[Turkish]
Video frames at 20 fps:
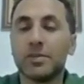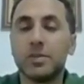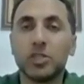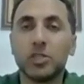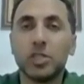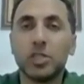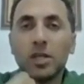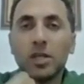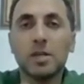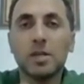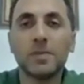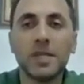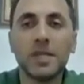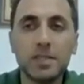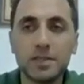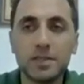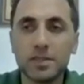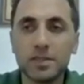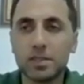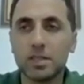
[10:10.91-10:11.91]
Şırnak
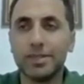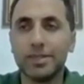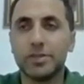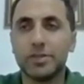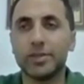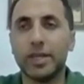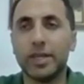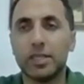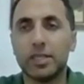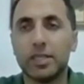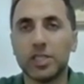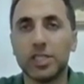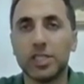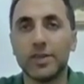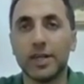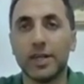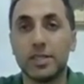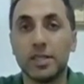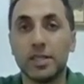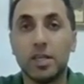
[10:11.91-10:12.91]
Belediyesi'nin kamu tüzel kişiliği
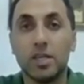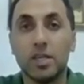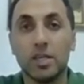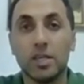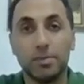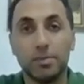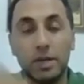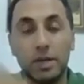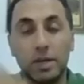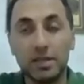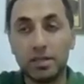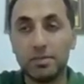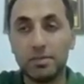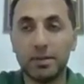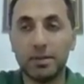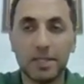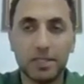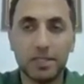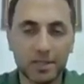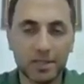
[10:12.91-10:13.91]
var.
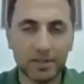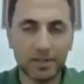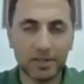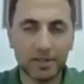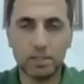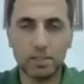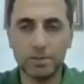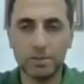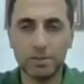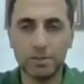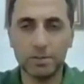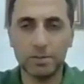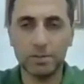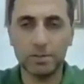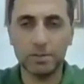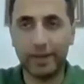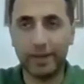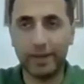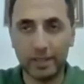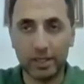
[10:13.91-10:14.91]
Bandırma Belediyesi'nin kamu
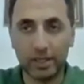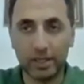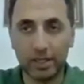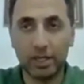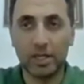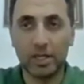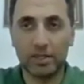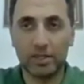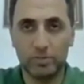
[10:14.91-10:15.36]
tüzel kişiliği var.